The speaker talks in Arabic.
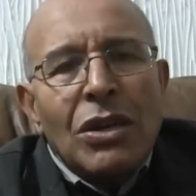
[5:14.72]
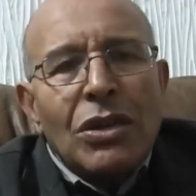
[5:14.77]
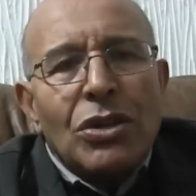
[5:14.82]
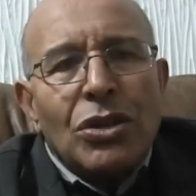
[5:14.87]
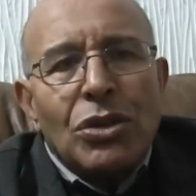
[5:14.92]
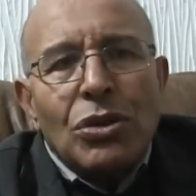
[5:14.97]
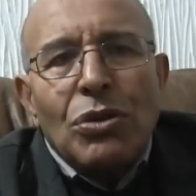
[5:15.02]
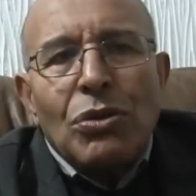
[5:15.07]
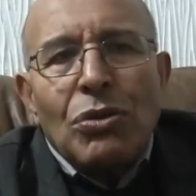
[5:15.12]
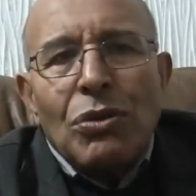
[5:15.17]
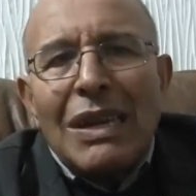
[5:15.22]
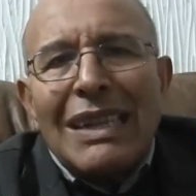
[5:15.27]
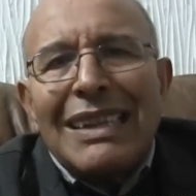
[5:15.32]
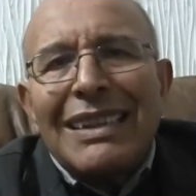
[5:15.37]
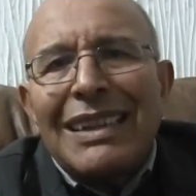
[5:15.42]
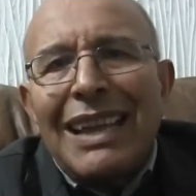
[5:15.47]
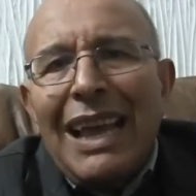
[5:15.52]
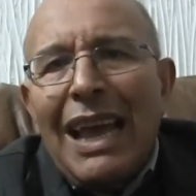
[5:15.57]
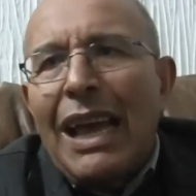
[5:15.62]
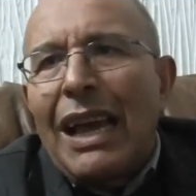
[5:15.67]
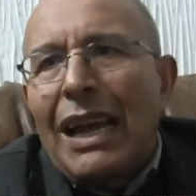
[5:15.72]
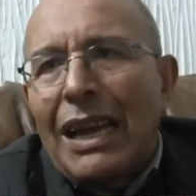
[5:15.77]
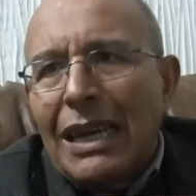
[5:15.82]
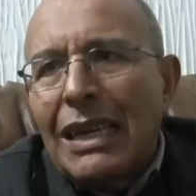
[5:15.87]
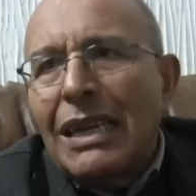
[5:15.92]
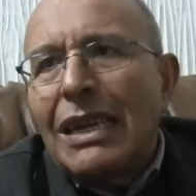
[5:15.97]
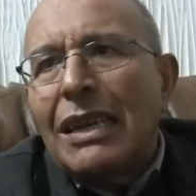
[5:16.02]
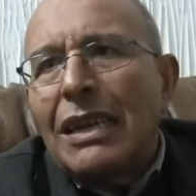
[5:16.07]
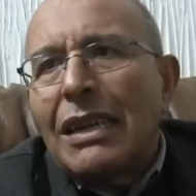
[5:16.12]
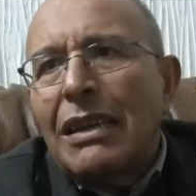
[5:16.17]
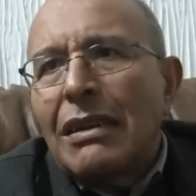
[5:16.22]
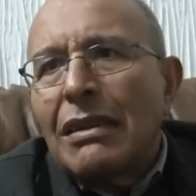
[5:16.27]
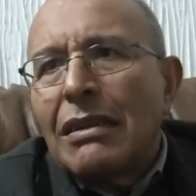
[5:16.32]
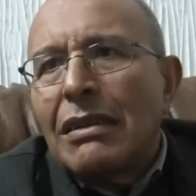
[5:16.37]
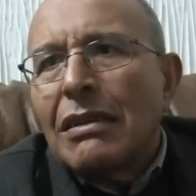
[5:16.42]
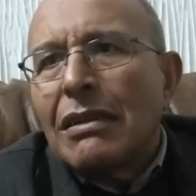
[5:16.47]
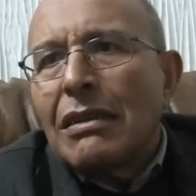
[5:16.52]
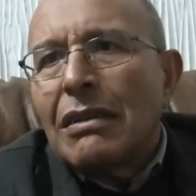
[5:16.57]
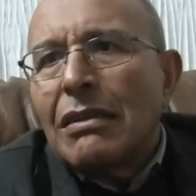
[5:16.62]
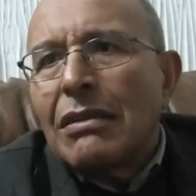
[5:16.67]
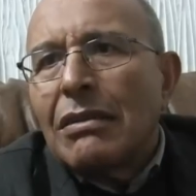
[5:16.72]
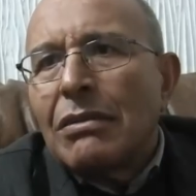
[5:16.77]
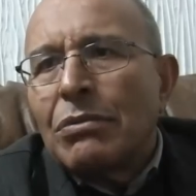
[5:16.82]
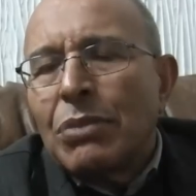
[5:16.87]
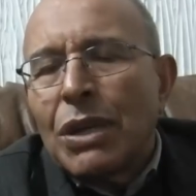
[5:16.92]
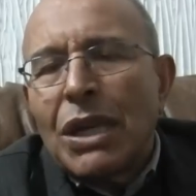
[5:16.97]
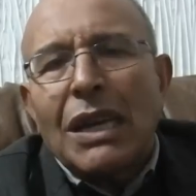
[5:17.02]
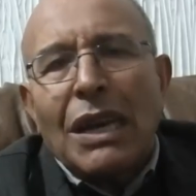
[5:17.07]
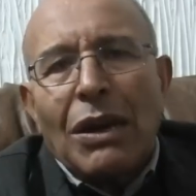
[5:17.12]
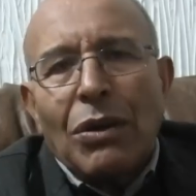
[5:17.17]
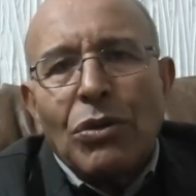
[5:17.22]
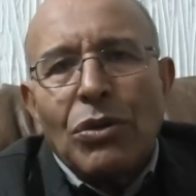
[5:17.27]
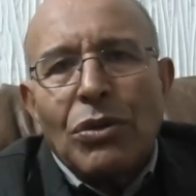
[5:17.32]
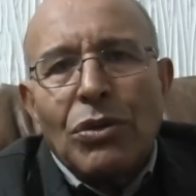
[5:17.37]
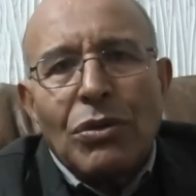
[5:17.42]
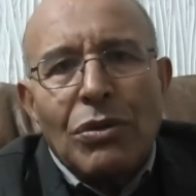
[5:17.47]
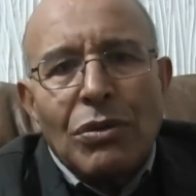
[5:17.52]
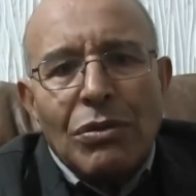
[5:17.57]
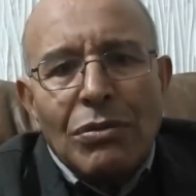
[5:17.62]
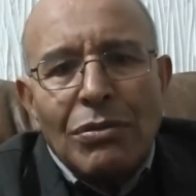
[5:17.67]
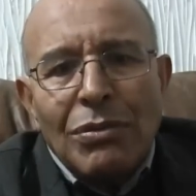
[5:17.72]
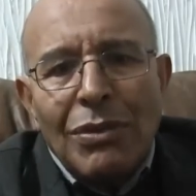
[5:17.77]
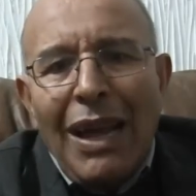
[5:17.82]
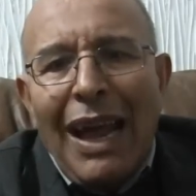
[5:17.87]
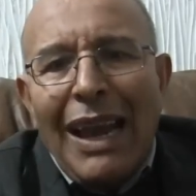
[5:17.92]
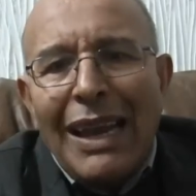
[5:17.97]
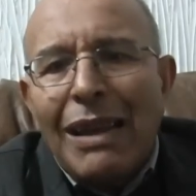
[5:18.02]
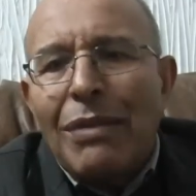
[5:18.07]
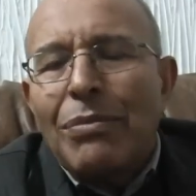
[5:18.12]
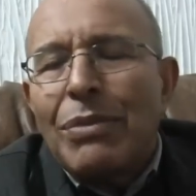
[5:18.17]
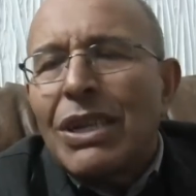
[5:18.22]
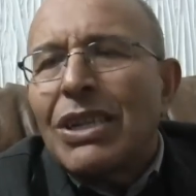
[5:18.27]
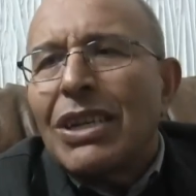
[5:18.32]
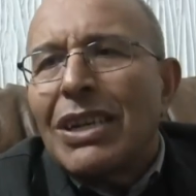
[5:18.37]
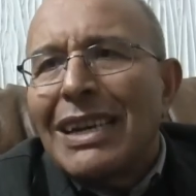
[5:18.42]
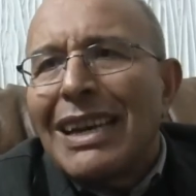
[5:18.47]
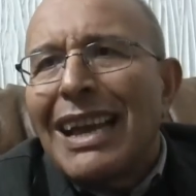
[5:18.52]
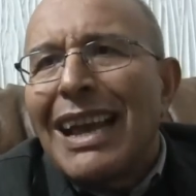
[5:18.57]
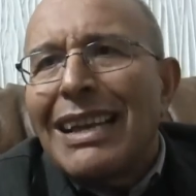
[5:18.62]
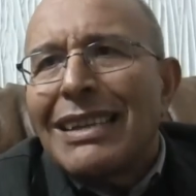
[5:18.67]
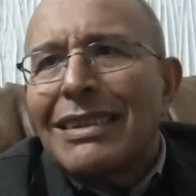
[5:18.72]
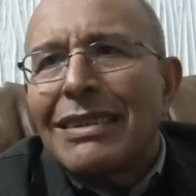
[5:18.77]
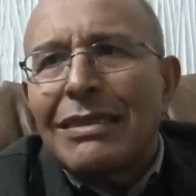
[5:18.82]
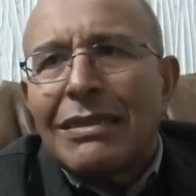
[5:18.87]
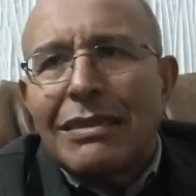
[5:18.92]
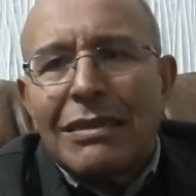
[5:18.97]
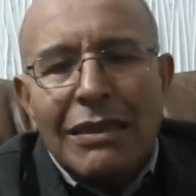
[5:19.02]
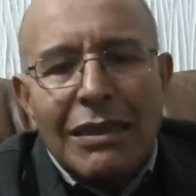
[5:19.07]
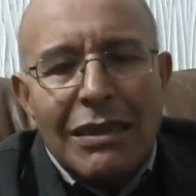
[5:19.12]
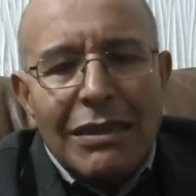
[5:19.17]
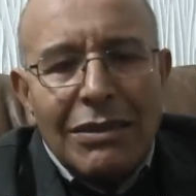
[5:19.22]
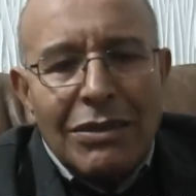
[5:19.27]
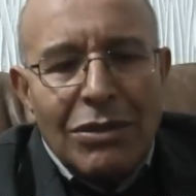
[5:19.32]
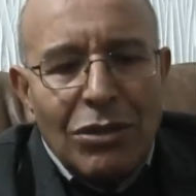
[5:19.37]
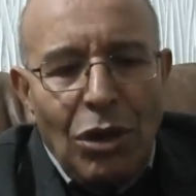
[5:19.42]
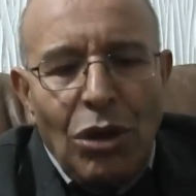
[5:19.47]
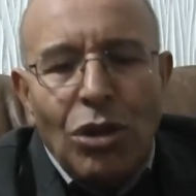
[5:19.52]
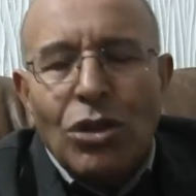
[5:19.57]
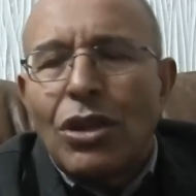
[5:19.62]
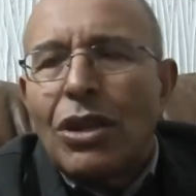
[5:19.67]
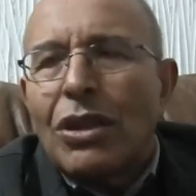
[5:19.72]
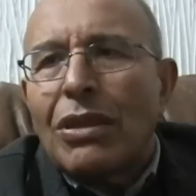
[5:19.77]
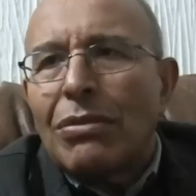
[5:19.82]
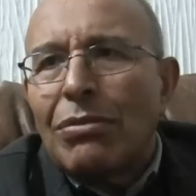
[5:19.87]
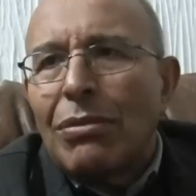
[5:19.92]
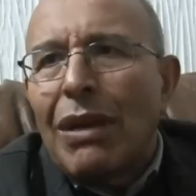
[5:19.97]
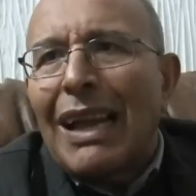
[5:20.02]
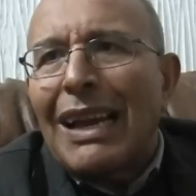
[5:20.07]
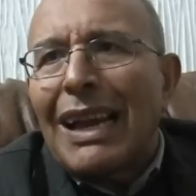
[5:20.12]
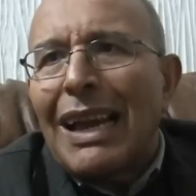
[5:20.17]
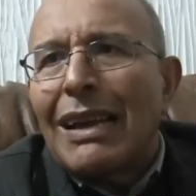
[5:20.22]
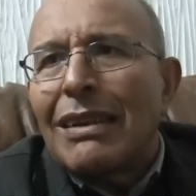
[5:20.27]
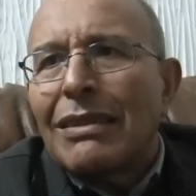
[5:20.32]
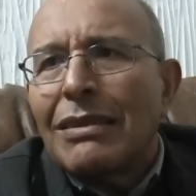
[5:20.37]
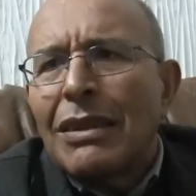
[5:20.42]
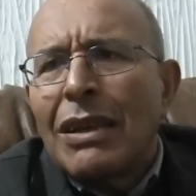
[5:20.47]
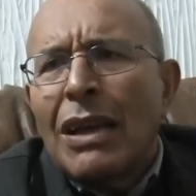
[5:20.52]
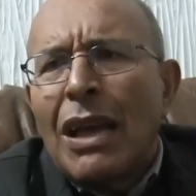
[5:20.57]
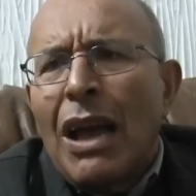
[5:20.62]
شنو الداعي بكونه معناه باش الناس تحدث معناه